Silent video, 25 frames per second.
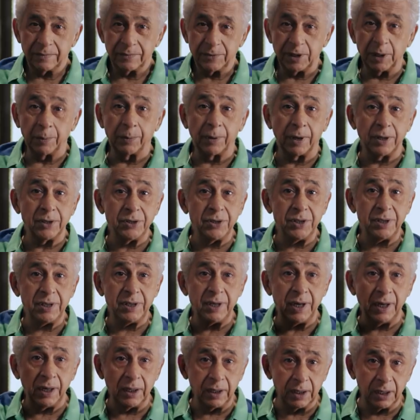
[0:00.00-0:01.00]
जब रणजी
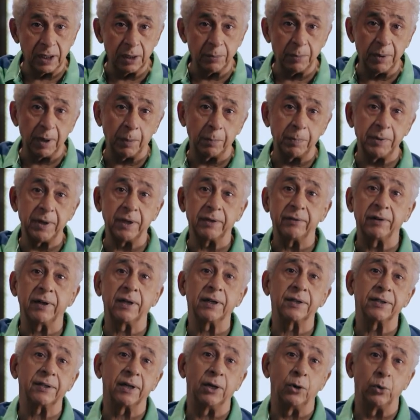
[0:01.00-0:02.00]
इंग्लैंड में अपने
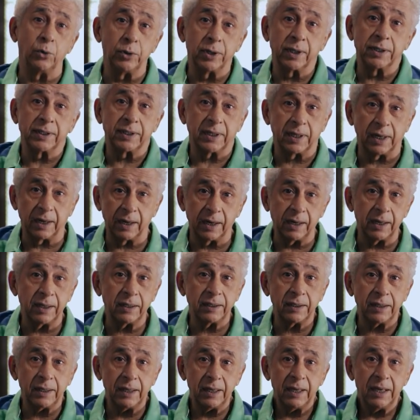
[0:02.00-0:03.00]
क्रिकेट का हुनर दिखा रहे
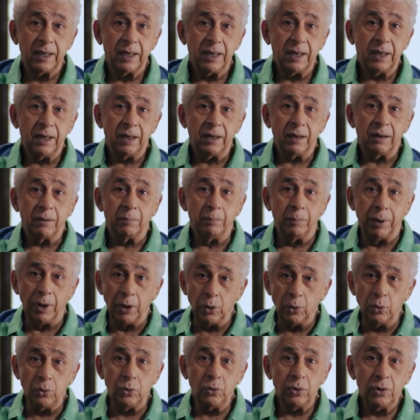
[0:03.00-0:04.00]
थे
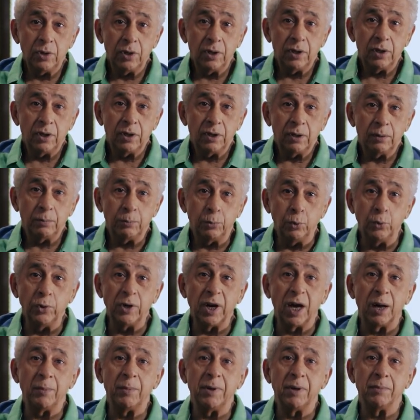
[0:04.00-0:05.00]
बलू
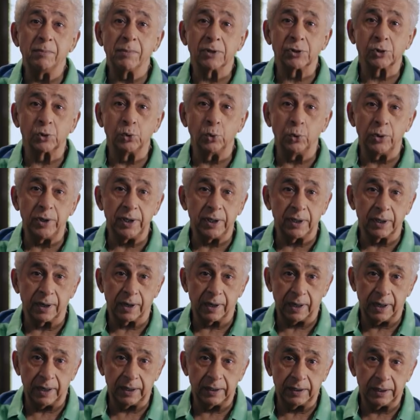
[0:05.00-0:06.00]
पूना में मजदूरी कर
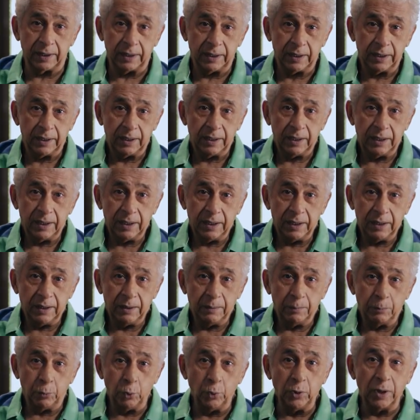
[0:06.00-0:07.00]
रहे थे
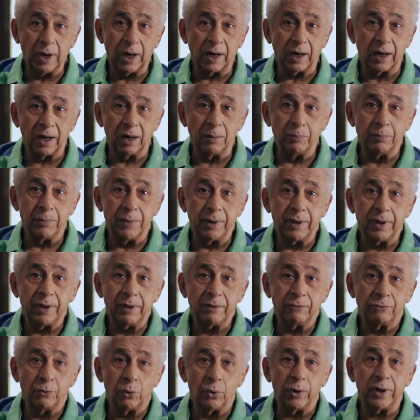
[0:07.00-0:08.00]
पूना क्लब
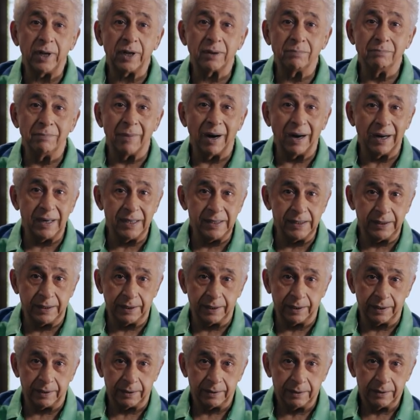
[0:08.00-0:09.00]
में वो एक माली
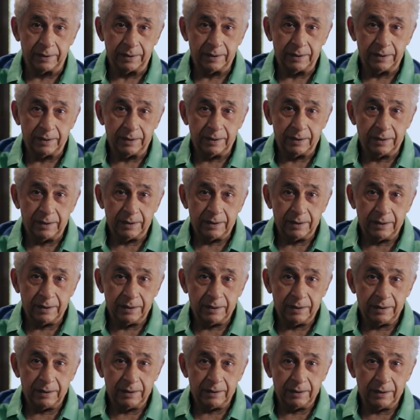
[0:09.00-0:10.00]
थे
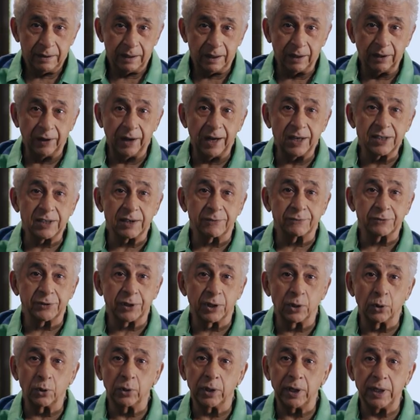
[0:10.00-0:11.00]
अंग्रेज
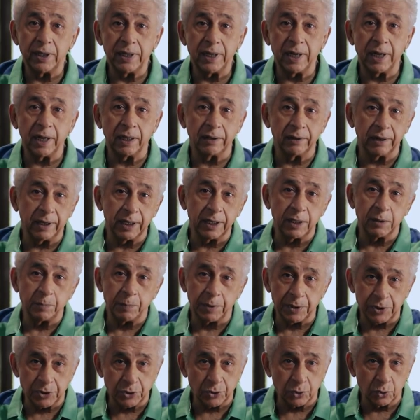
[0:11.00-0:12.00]
अफसरों के लिए क्रिकेट
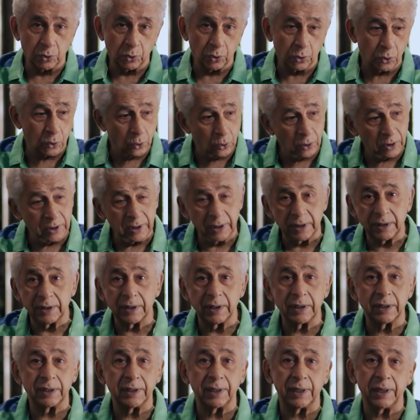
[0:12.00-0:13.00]
पिच को रोल
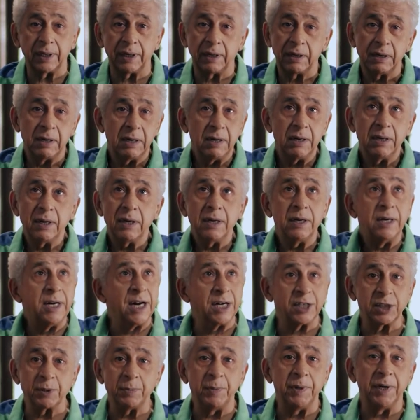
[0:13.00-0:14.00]
करते थे
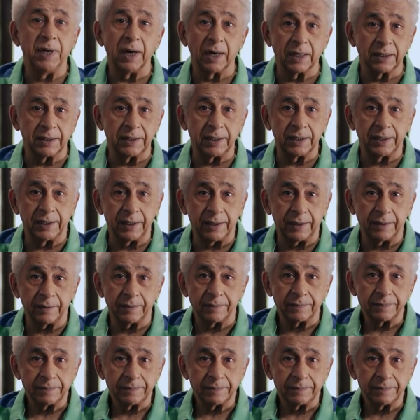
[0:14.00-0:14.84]
नेट्स बिगाड़ते थे